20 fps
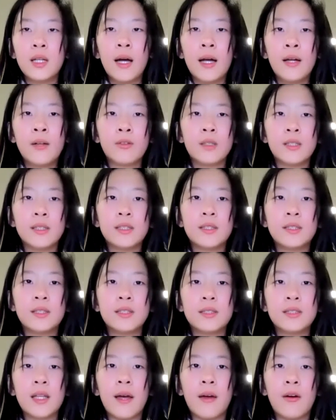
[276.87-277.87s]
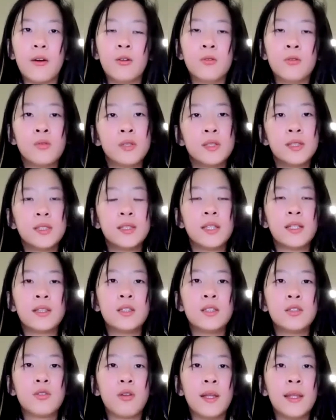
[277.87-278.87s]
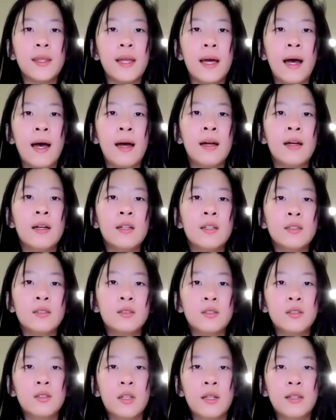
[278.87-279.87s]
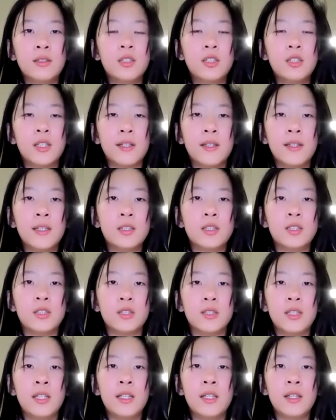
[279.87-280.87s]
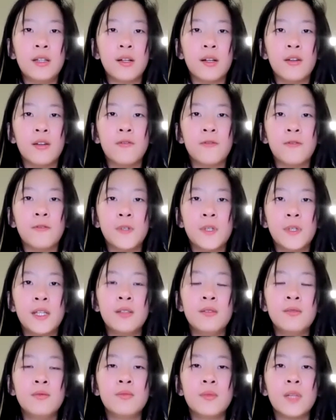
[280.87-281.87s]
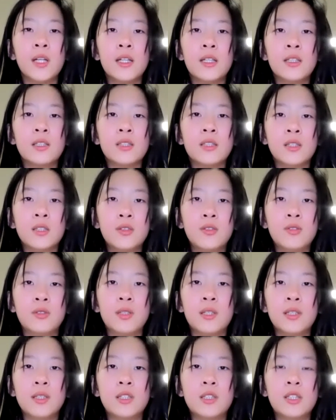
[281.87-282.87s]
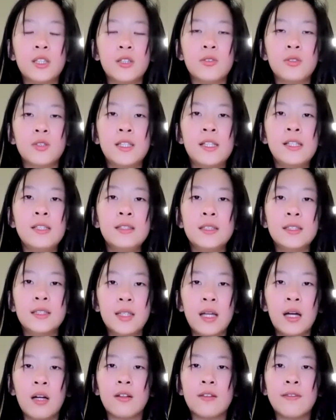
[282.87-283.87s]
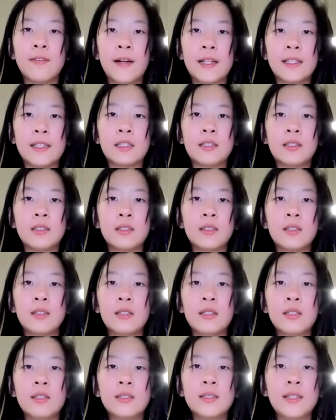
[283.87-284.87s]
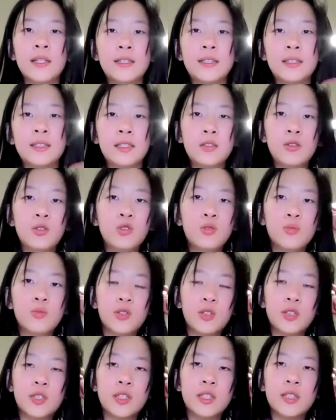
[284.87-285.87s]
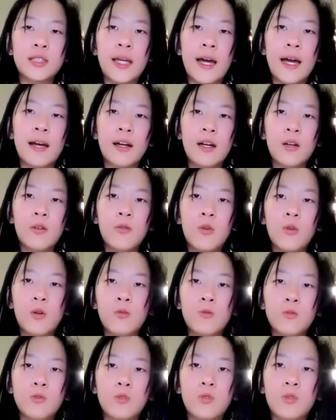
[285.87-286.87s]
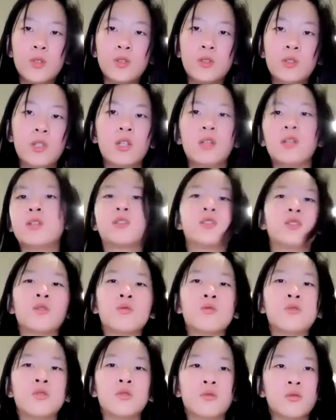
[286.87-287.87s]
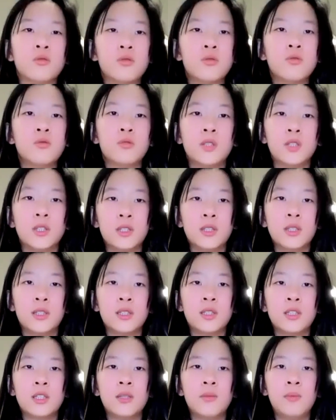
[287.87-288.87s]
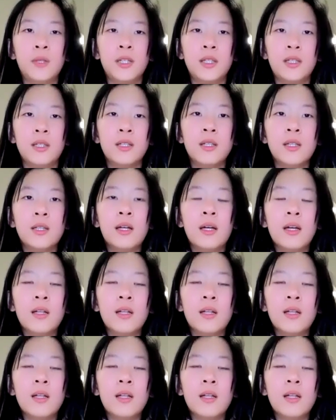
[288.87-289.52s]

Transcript: Iris，彩虹，向人传达人神的旨意和福音。哲学是由惊奇而发生，在其注目之下，万物脱去了种种素食的遮蔽。”